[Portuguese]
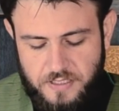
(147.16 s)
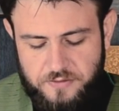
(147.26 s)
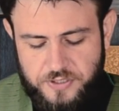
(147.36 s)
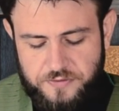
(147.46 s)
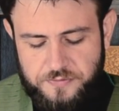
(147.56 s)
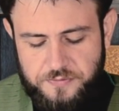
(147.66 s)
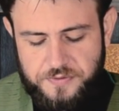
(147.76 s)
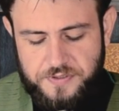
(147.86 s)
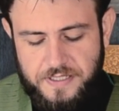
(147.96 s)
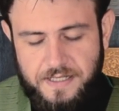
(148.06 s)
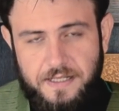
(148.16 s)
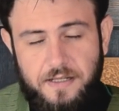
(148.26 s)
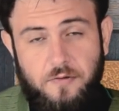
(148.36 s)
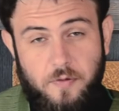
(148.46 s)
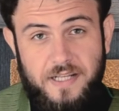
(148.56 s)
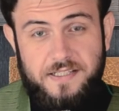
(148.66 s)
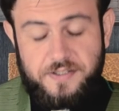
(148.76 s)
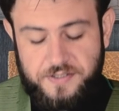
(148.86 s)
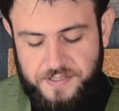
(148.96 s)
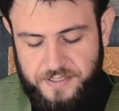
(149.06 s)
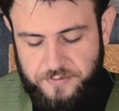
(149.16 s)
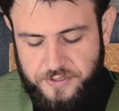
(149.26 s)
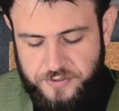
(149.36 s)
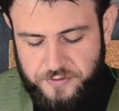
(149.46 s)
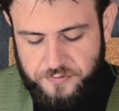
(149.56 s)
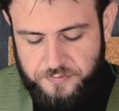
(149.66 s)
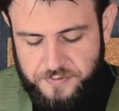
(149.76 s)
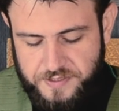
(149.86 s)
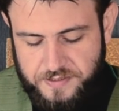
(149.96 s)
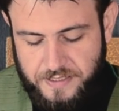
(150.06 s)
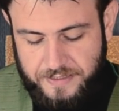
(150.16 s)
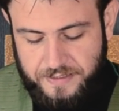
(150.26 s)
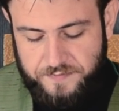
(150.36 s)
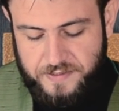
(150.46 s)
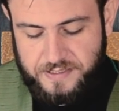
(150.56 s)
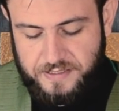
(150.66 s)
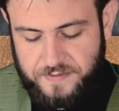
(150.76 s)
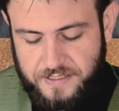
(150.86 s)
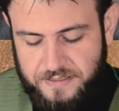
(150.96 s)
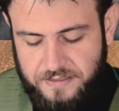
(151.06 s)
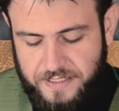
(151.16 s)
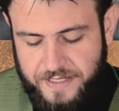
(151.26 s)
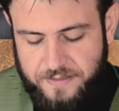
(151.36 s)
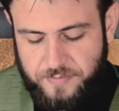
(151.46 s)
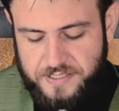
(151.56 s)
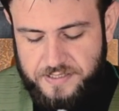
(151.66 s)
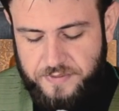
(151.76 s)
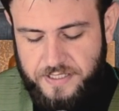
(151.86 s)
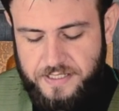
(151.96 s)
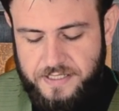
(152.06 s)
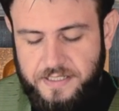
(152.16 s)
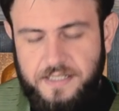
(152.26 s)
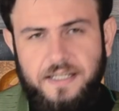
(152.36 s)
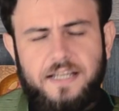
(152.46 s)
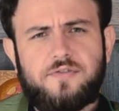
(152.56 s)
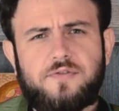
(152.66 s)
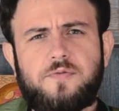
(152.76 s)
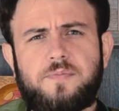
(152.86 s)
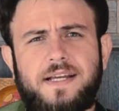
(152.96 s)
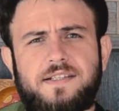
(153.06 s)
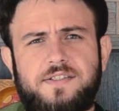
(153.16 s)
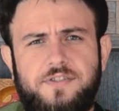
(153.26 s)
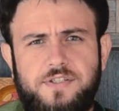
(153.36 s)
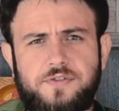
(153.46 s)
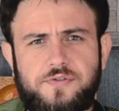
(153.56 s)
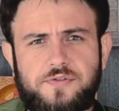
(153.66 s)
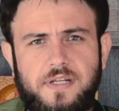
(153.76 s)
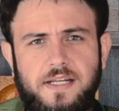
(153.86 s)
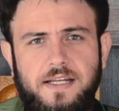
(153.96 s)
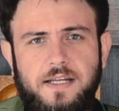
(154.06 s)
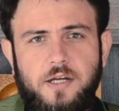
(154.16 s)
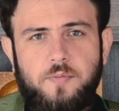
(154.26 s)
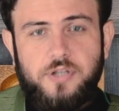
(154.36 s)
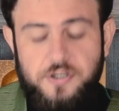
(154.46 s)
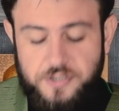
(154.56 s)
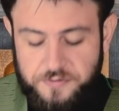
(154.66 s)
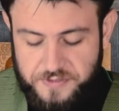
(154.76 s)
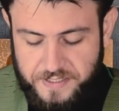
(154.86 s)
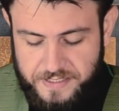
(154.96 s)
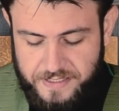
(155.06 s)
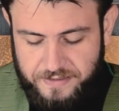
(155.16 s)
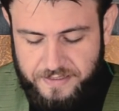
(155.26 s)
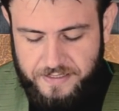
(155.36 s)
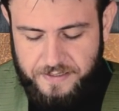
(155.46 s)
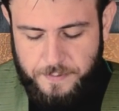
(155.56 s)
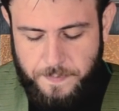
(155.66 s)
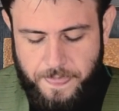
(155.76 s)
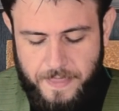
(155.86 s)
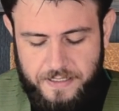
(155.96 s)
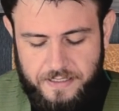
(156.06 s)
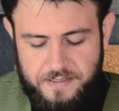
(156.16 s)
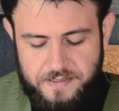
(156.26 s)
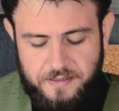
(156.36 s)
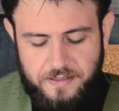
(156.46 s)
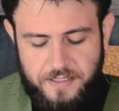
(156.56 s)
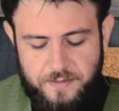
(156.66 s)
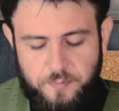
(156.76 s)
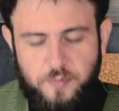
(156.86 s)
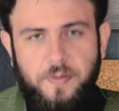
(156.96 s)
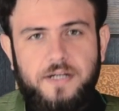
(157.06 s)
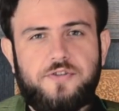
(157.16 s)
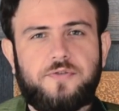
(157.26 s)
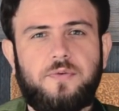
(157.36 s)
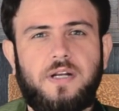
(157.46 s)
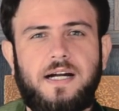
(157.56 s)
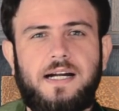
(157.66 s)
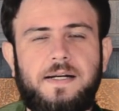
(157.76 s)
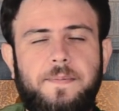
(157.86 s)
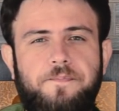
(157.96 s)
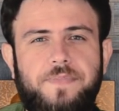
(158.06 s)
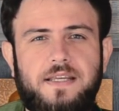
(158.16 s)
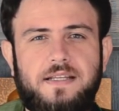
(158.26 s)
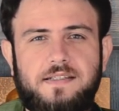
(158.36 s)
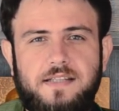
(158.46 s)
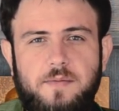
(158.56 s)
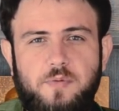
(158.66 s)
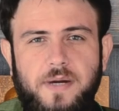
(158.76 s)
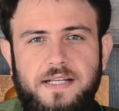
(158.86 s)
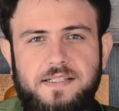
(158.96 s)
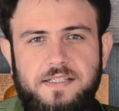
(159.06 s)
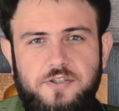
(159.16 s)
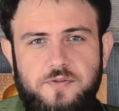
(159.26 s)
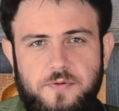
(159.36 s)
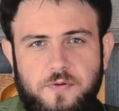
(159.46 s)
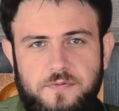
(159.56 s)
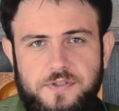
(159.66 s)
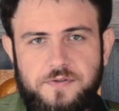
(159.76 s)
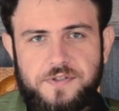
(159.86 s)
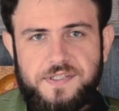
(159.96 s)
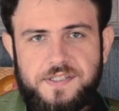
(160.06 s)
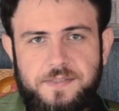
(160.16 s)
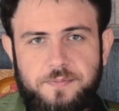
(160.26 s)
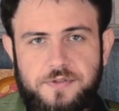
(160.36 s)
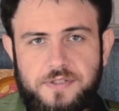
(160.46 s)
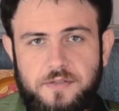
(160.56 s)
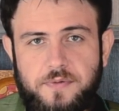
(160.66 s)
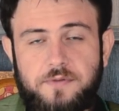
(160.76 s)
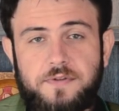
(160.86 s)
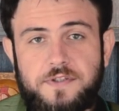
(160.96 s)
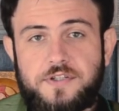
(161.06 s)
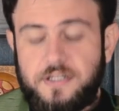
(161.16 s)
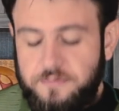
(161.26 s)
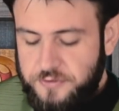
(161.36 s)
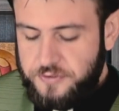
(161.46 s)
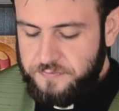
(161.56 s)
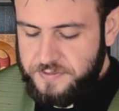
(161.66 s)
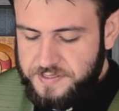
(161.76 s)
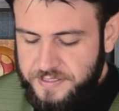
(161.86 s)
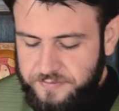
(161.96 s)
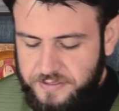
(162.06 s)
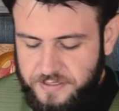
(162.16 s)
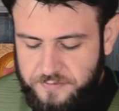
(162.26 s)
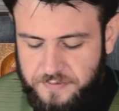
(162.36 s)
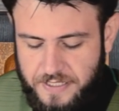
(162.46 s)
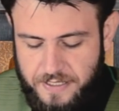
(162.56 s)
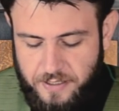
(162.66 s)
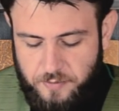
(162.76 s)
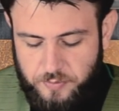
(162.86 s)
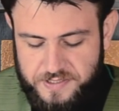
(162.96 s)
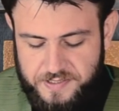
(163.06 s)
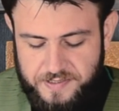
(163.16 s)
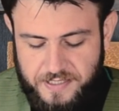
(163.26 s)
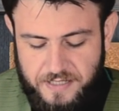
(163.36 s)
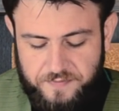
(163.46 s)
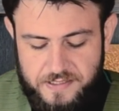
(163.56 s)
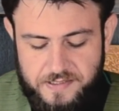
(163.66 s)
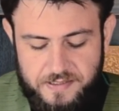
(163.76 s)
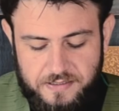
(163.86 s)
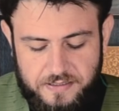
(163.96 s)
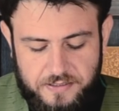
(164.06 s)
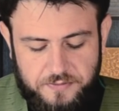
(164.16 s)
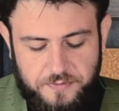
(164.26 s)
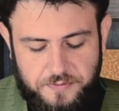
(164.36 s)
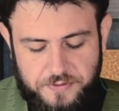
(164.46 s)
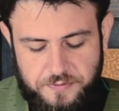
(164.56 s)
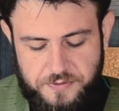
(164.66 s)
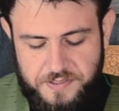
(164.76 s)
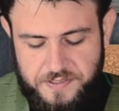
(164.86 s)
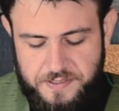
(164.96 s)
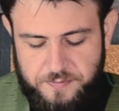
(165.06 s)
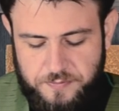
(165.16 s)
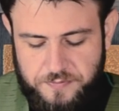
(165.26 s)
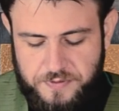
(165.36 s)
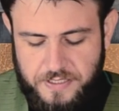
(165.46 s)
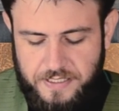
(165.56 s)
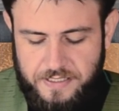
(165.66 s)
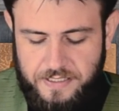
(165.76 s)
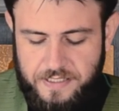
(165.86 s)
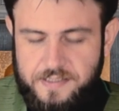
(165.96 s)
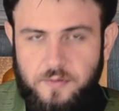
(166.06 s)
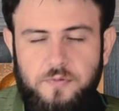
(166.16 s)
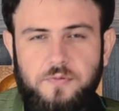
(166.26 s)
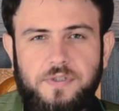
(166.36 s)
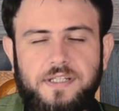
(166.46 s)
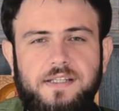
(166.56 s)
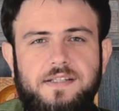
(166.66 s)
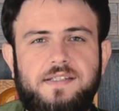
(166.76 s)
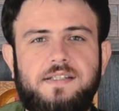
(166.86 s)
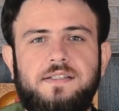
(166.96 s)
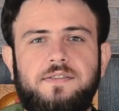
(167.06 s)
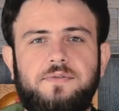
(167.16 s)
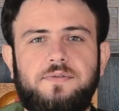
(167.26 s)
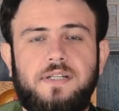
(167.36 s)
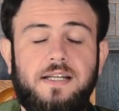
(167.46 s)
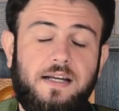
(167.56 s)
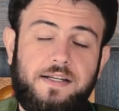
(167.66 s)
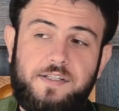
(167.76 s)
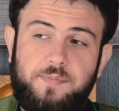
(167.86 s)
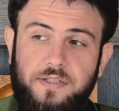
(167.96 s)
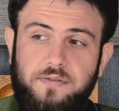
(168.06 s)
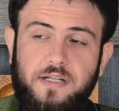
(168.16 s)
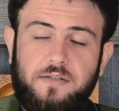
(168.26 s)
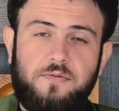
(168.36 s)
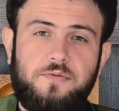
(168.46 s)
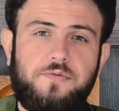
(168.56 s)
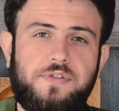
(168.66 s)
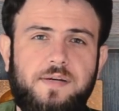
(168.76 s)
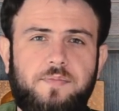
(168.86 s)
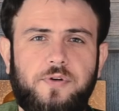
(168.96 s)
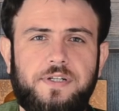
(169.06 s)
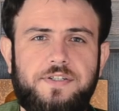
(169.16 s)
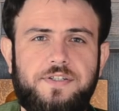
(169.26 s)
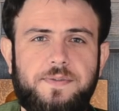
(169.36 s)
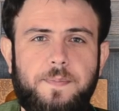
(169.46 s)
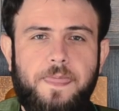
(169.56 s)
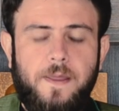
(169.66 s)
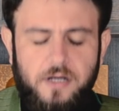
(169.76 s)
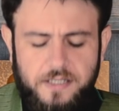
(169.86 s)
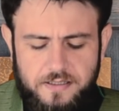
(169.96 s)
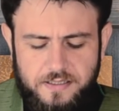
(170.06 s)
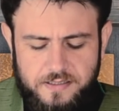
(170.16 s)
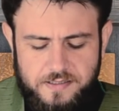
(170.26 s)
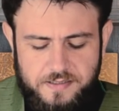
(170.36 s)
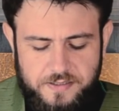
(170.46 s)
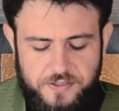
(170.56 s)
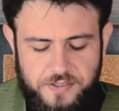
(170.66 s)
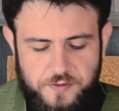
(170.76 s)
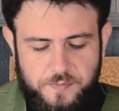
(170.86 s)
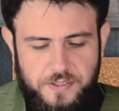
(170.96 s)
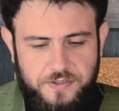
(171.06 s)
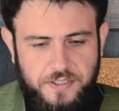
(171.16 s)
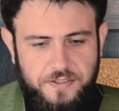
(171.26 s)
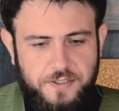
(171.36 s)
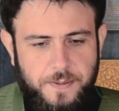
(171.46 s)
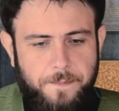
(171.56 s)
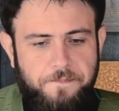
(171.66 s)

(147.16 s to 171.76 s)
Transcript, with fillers: Jesus Começa dizendo que Jesus atravessava a Galiléia, mas não queria que ninguém soubesse disso, porque Jesus queria ter esse tempo particular, esse tempo mais íntimo com os seus discípulos. Tanto é que o Evangelho continua dizendo, então, pois estava ensinando aos seus discípulos, e nessa altura aqui ensinando a respeito da cruz, da morte. Olha que interessante isso, minha gente.